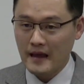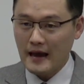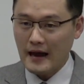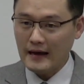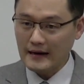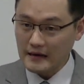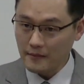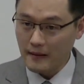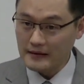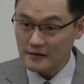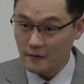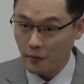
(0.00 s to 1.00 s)
하나님
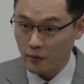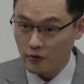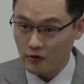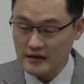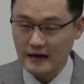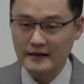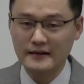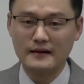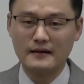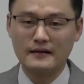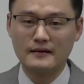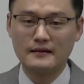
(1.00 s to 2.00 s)
말씀을 보는 것이
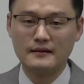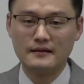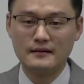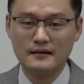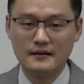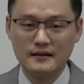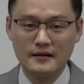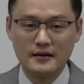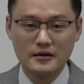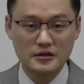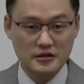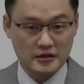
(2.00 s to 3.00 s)
아니라
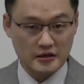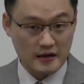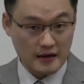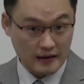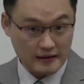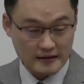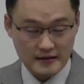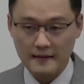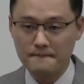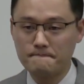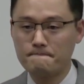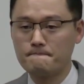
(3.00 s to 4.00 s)
길가 같은
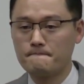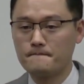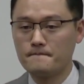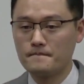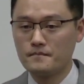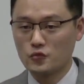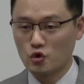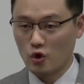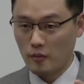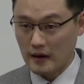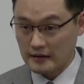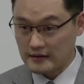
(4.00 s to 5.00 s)
사람,
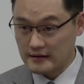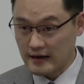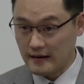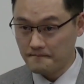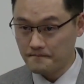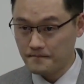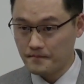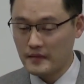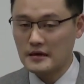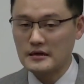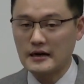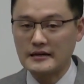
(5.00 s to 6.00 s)
돌밭 같은 사람,
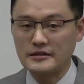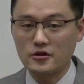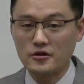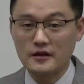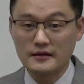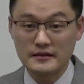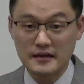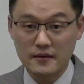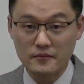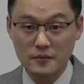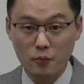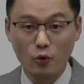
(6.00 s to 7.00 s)
가시떨기 같은
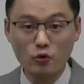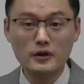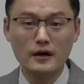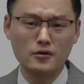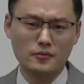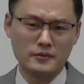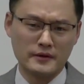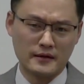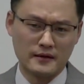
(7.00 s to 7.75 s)
사람들을 본다는 겁니다.